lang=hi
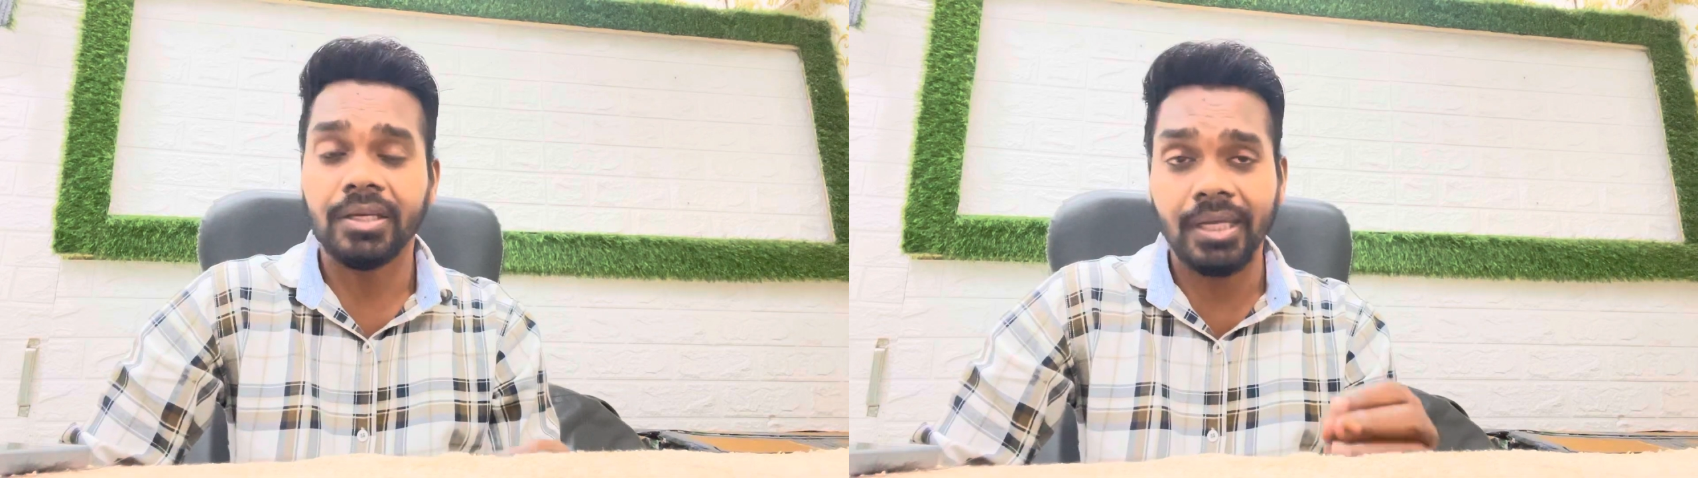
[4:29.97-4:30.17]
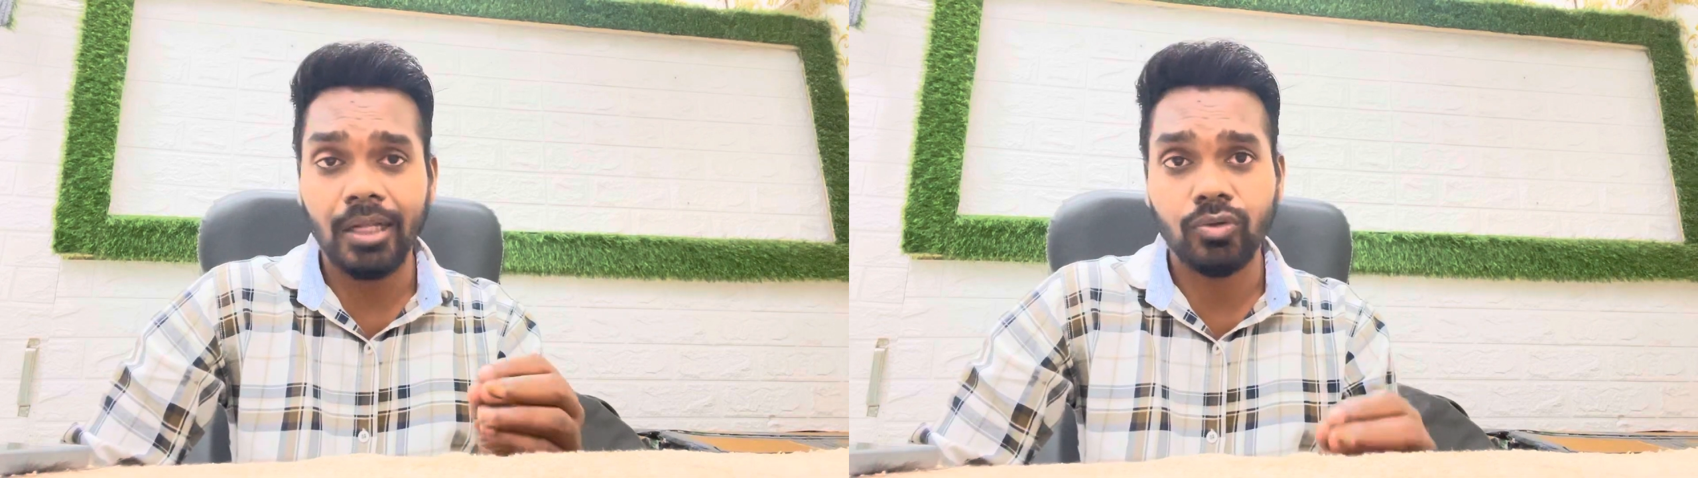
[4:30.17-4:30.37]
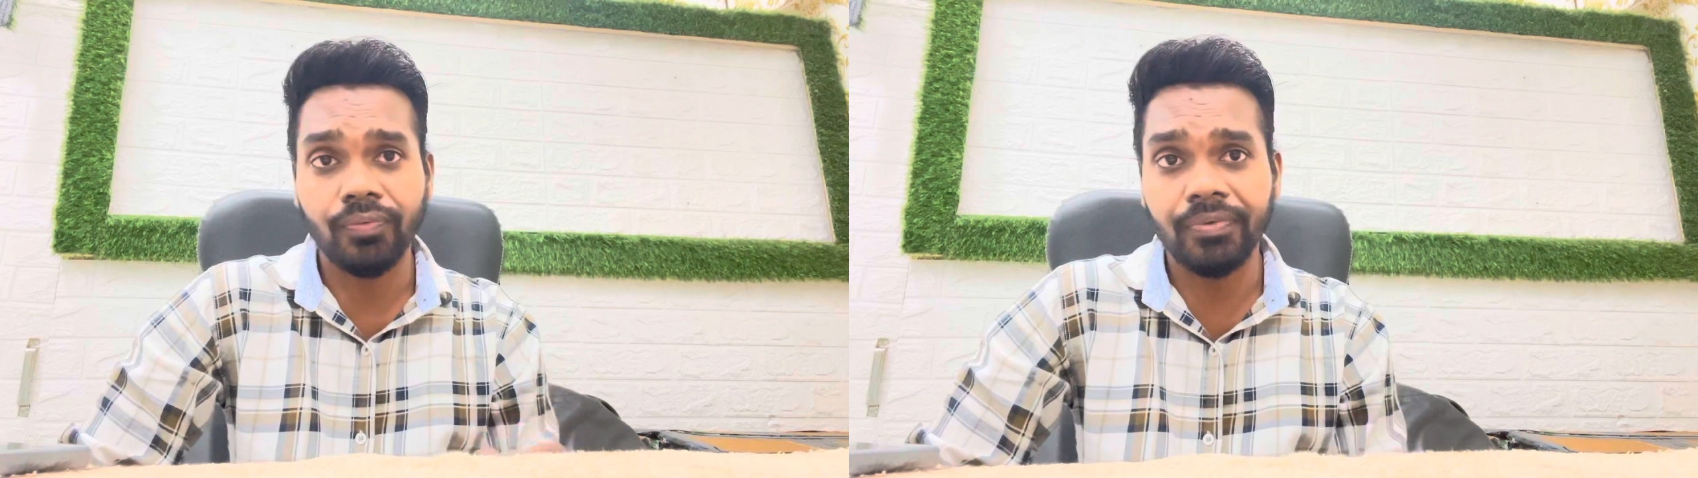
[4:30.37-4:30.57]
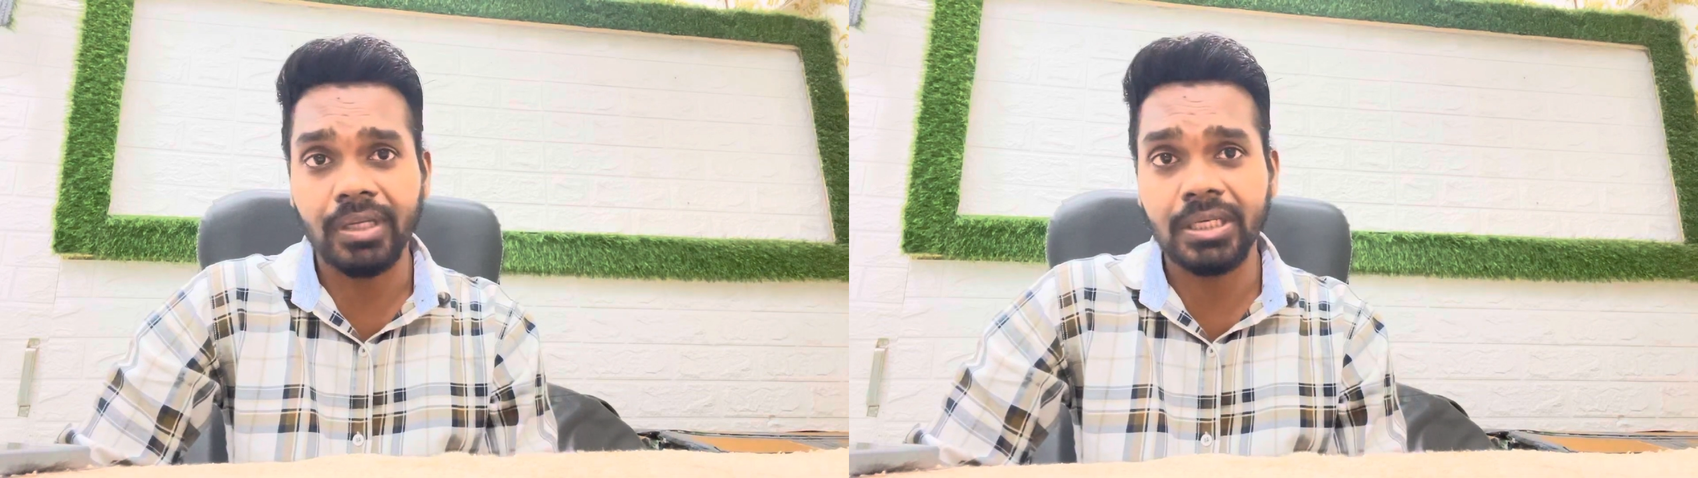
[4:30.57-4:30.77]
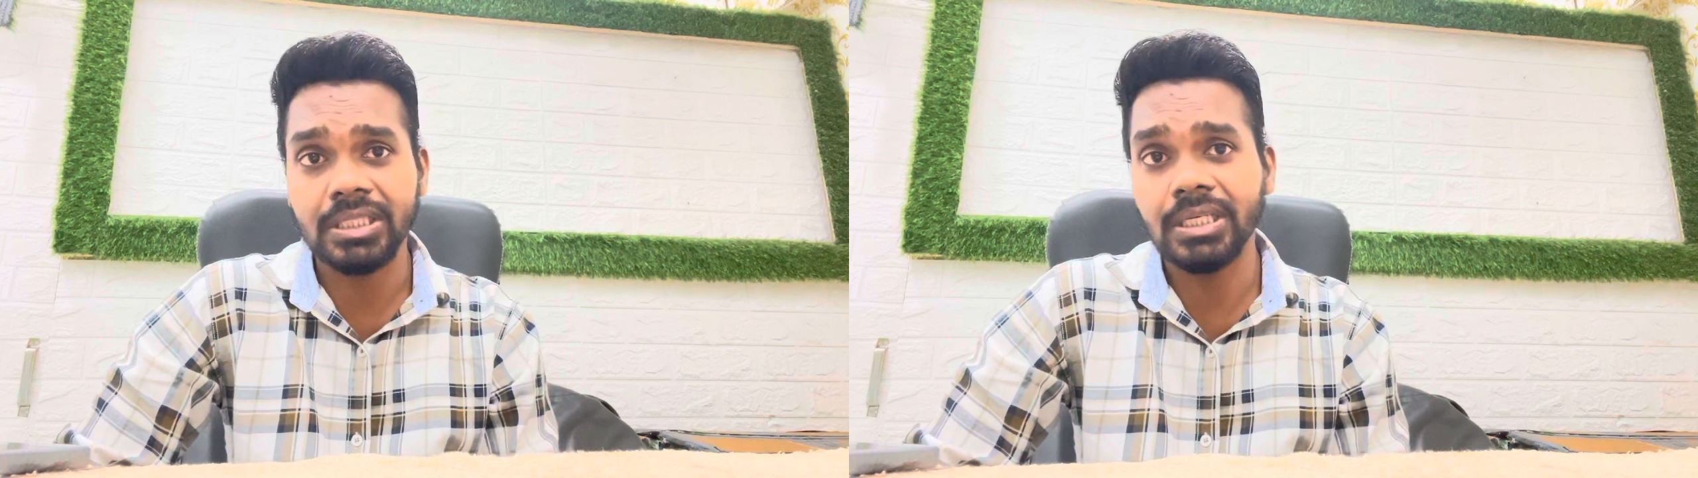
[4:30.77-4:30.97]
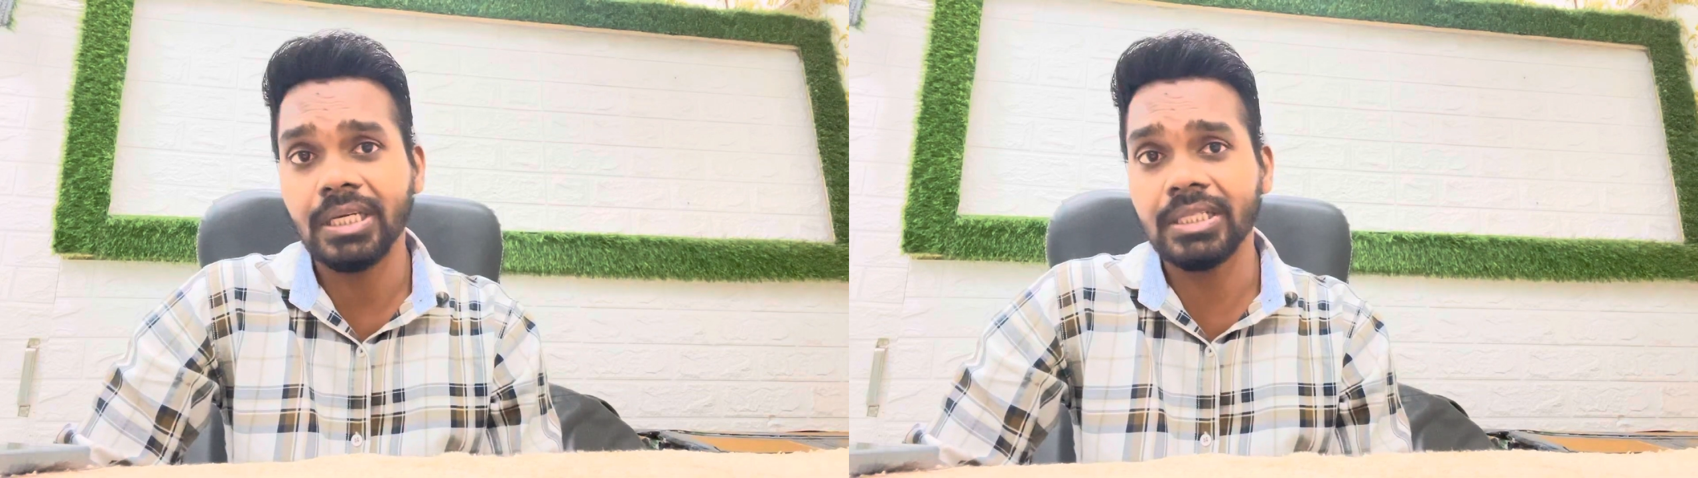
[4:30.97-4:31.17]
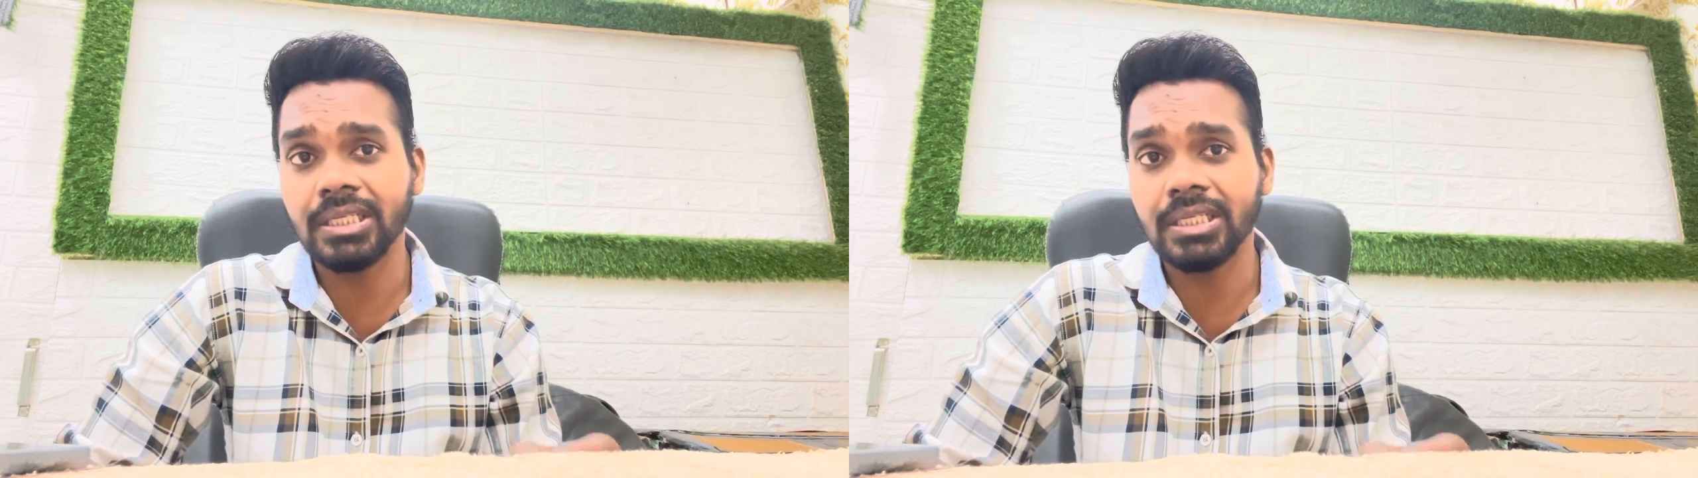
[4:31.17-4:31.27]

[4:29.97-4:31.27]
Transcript: या तो फिर किसी के